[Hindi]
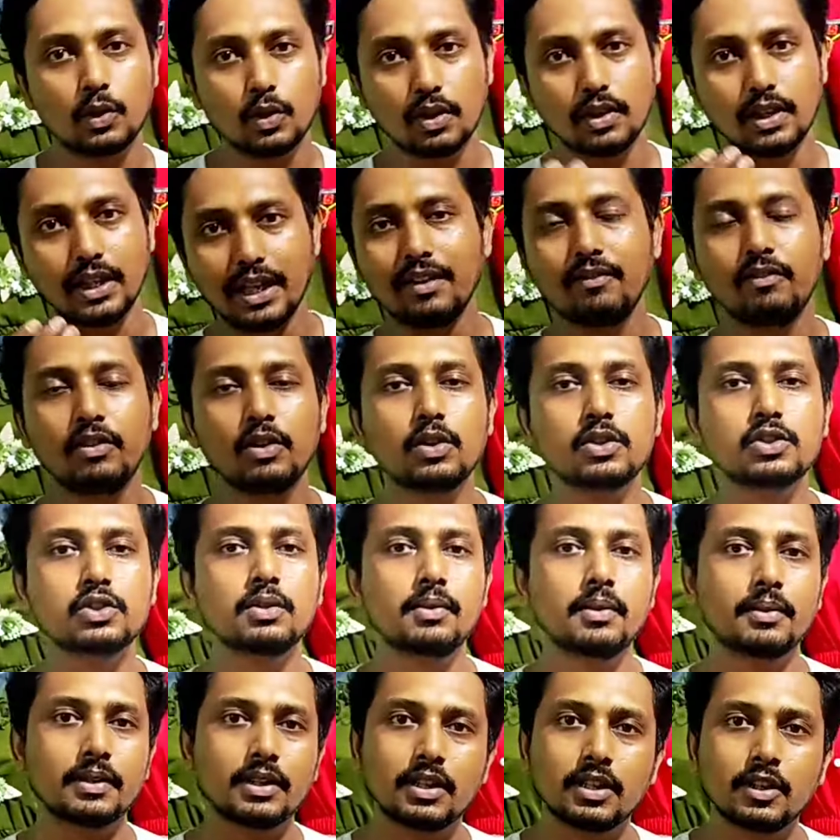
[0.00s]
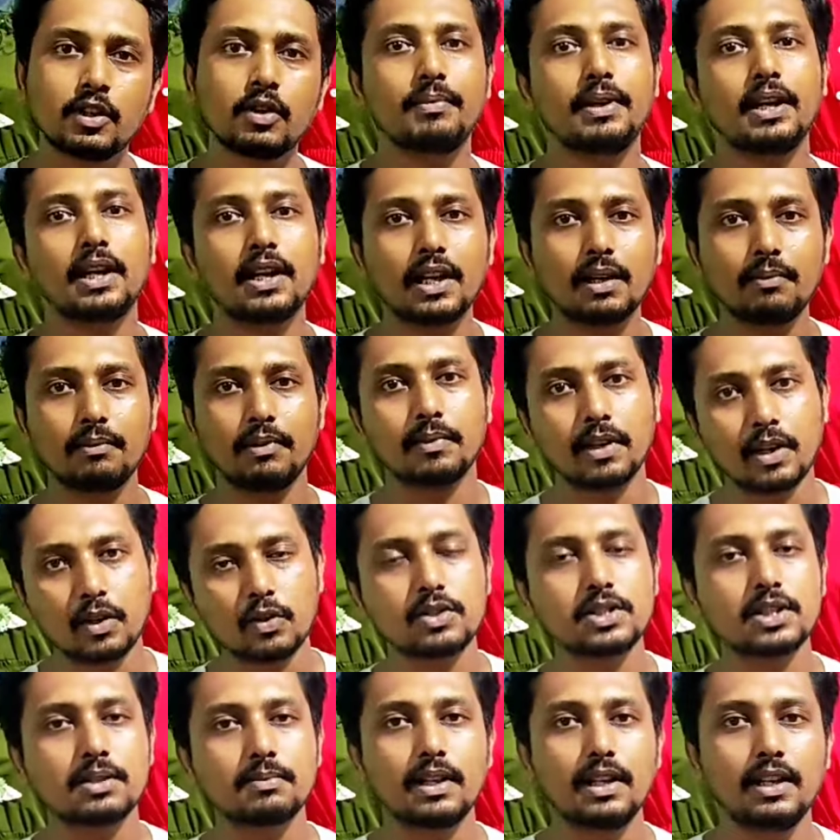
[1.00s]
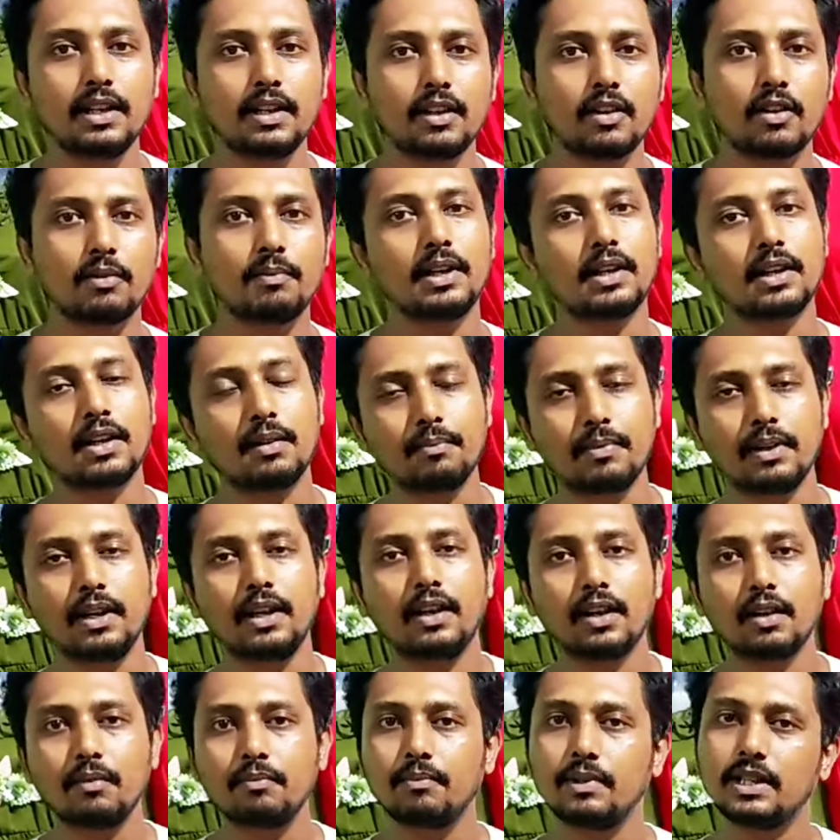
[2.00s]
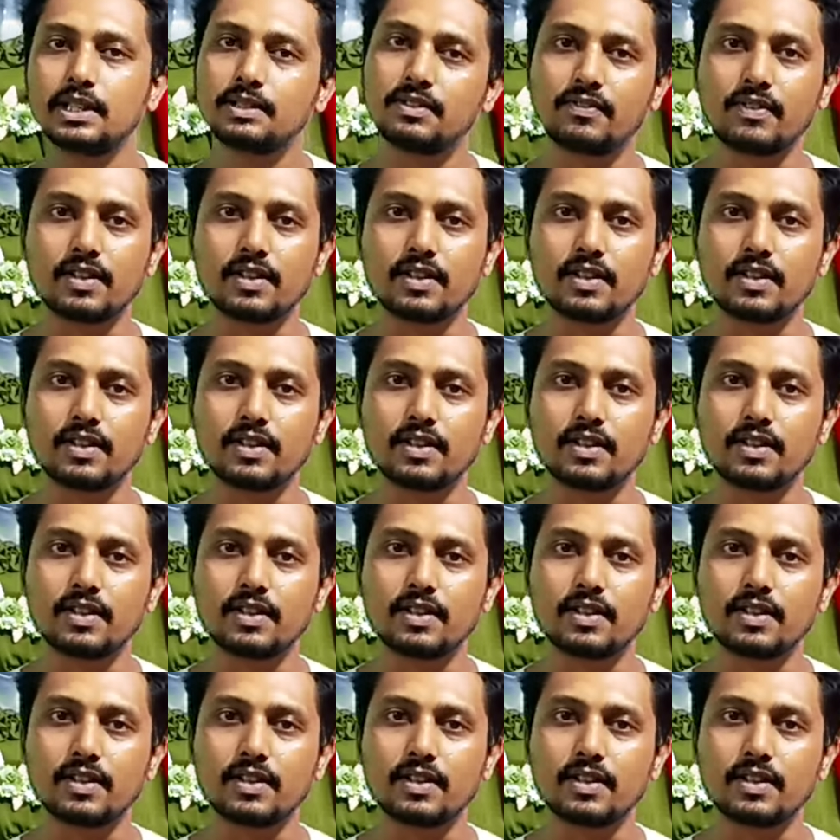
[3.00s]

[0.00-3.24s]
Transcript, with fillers: तो नए व्यूअर्स को मैं बता देता हूँ मेरा नाम इमरान हुसैन मलिक है और मेरा कंपनी का नाम बी